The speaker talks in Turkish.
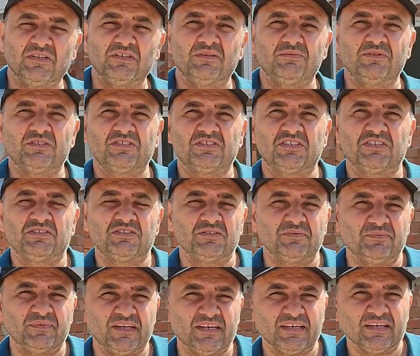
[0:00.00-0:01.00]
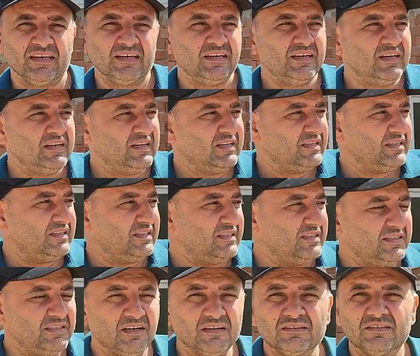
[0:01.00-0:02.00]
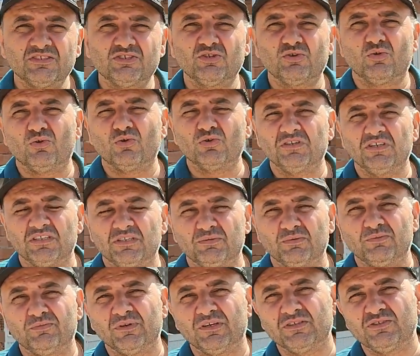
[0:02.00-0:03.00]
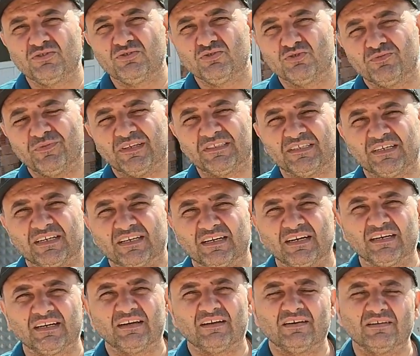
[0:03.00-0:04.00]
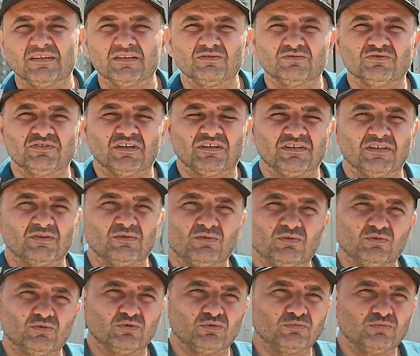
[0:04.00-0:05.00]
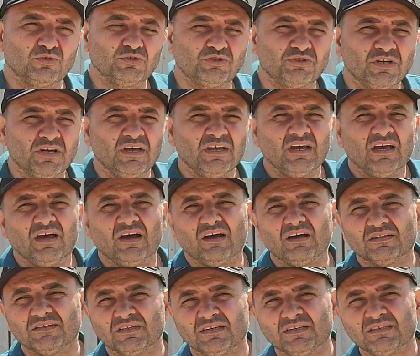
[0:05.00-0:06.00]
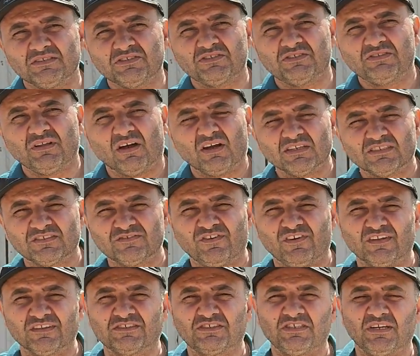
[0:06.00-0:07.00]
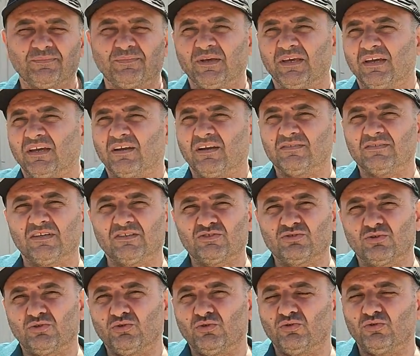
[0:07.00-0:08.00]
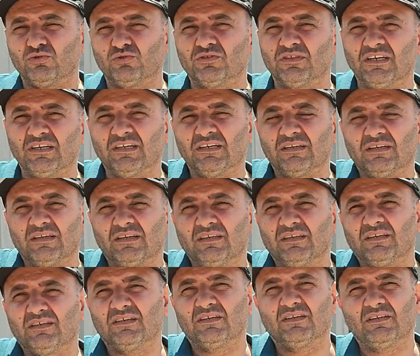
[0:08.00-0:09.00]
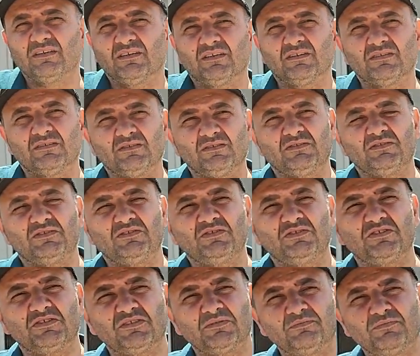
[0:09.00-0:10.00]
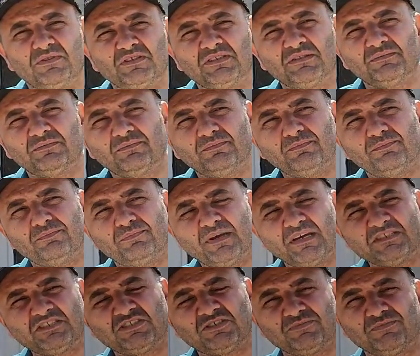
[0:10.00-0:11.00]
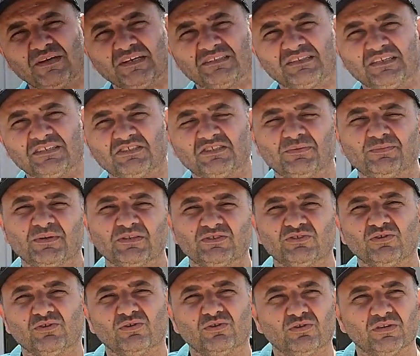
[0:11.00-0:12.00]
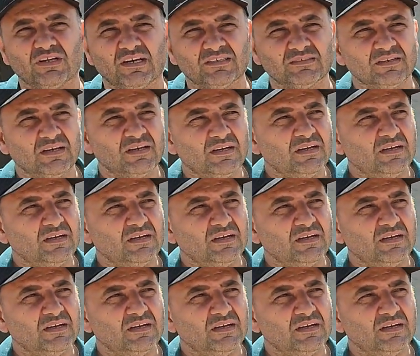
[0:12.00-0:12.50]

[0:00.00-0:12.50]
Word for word: Yeni bir çekimle e, yaklaşık 17.500 metrekare alan üzerine kurulmuş ana asfalt cepheye, kadastro yoluna e, 25 metre cephesi olan